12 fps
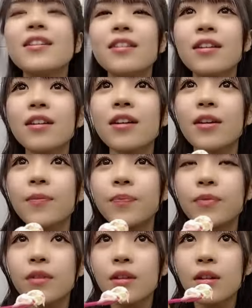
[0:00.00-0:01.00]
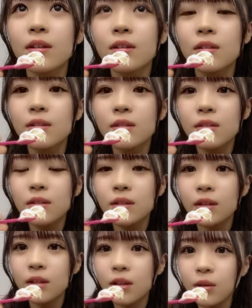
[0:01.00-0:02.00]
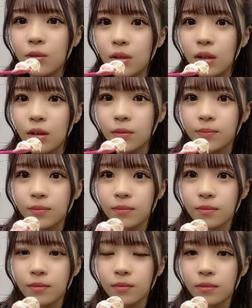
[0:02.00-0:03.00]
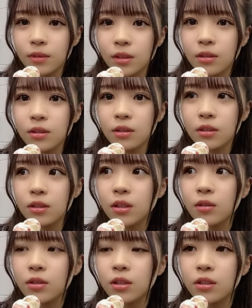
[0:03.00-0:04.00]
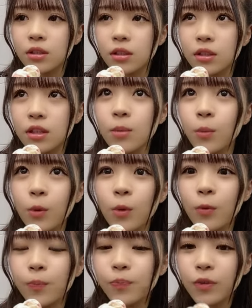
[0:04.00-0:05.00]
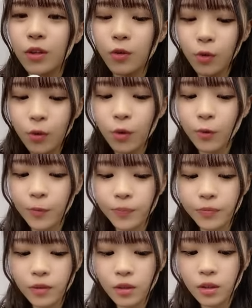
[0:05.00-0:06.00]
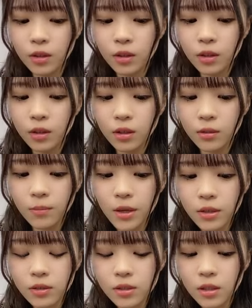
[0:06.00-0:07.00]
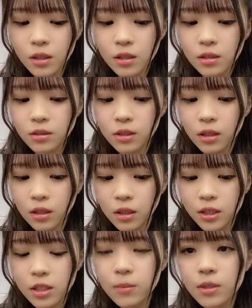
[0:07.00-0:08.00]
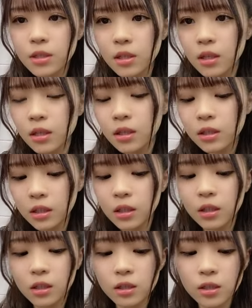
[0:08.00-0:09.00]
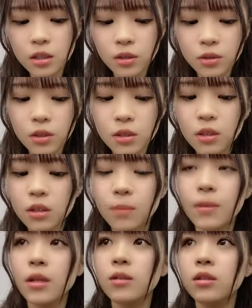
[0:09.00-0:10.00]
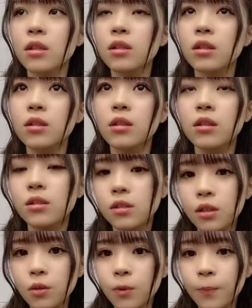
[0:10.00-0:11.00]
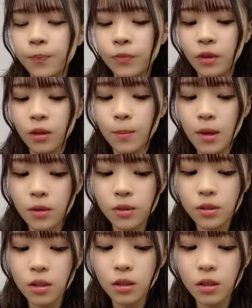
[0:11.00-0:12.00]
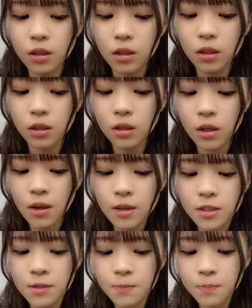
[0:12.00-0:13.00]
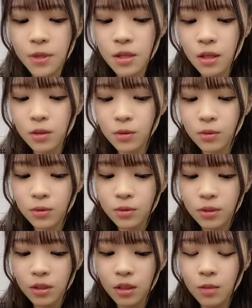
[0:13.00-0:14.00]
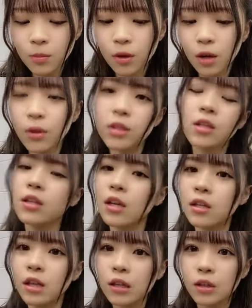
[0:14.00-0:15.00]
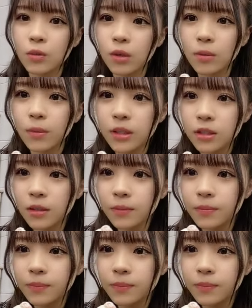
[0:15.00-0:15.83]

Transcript: なんか何やろな全然違う確かにでも今日メイクさんから久々にしてくださったメイクさんだったんですけどメイクさんから「すっぴんやと何も変わってないな」って言われました